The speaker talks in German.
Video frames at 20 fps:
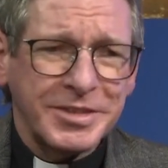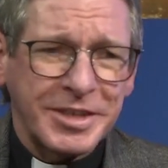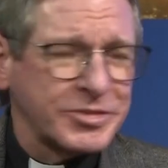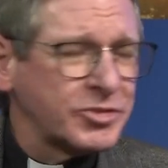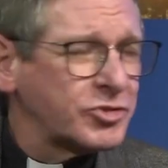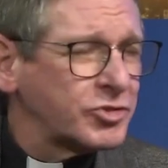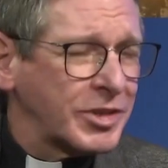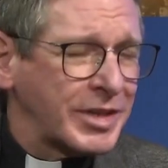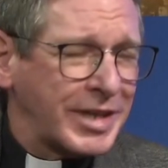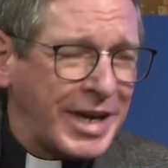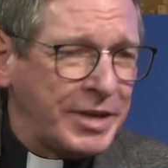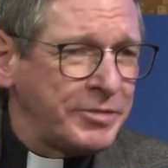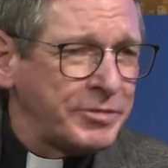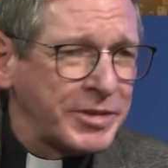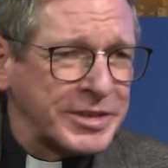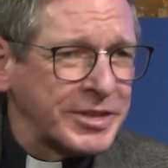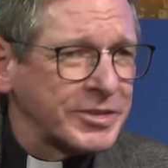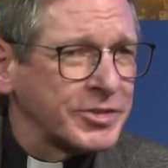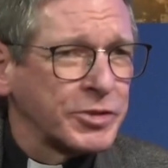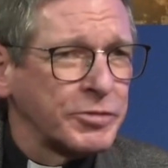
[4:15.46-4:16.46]
dass ich
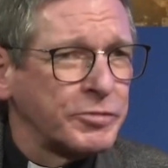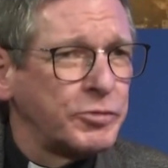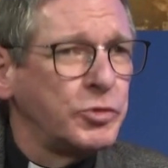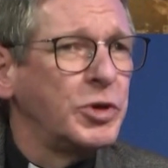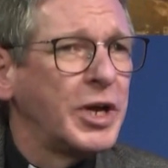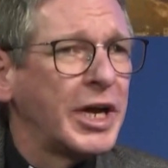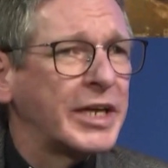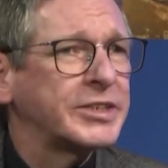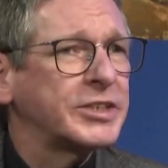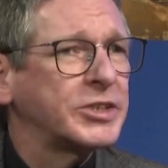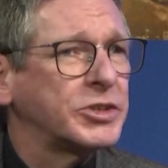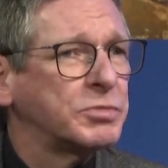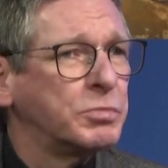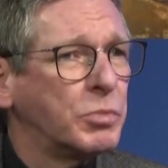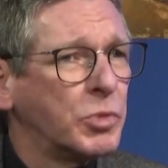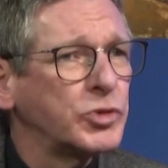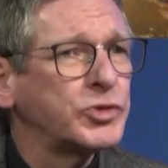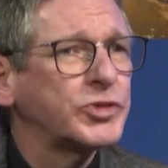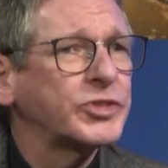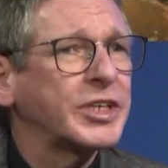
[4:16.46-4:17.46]
einfach das Gefühl hatte, ich
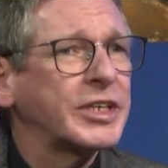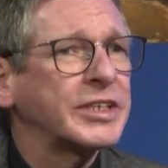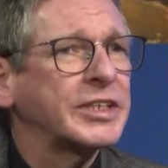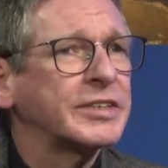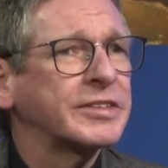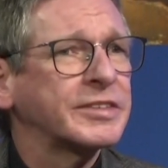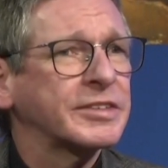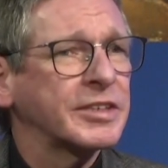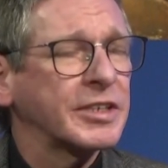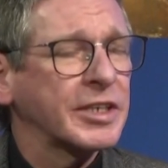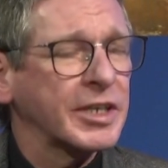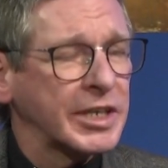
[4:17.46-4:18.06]
muss da jetzt